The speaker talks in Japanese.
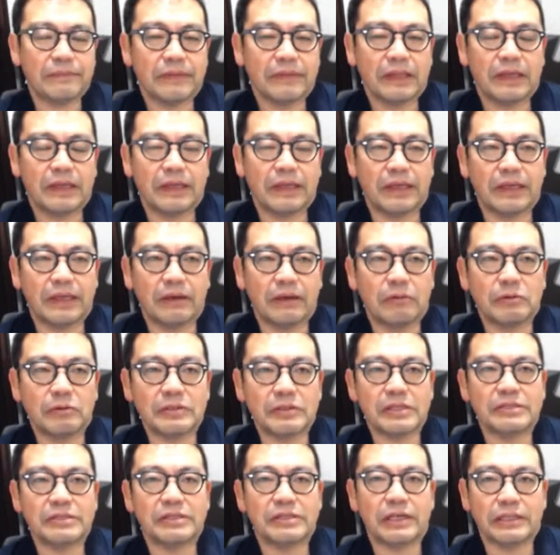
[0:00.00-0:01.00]
えー、
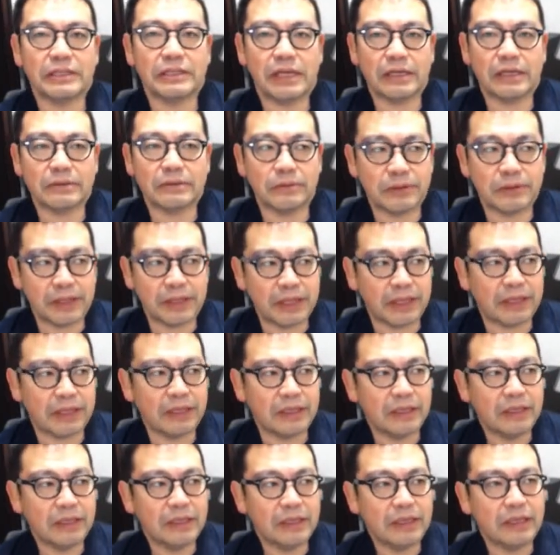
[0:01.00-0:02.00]
ホテルがないので
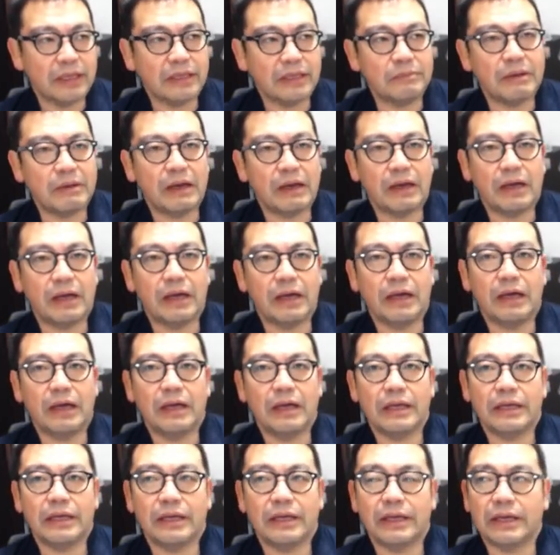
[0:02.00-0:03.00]
今、
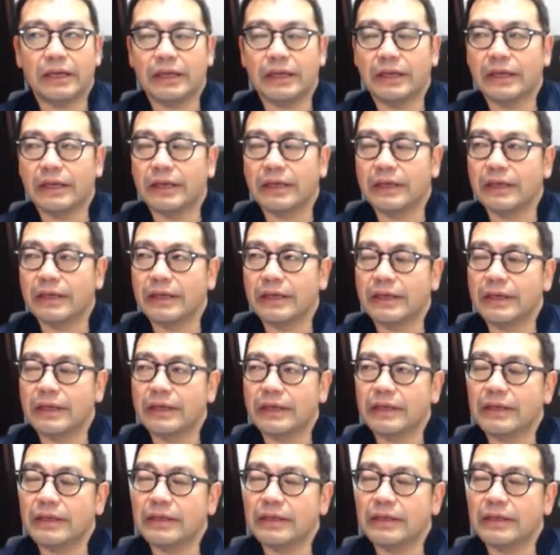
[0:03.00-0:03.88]
え